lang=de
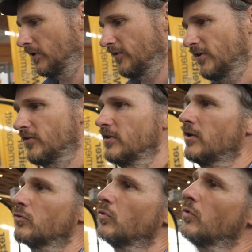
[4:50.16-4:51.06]
es ist
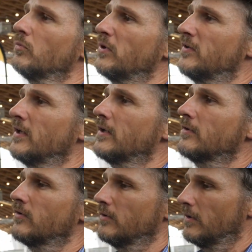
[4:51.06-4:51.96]
nicht
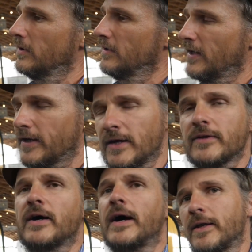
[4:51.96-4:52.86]
unbedingt in der
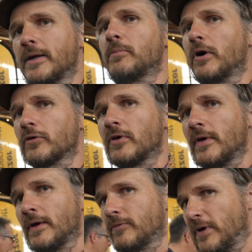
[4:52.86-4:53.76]
Erde eingebaut.
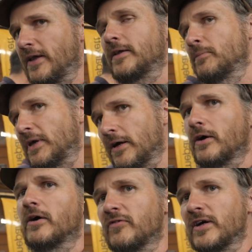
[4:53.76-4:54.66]
Man hat
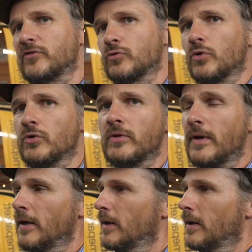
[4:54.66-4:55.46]
mehrere Versionen.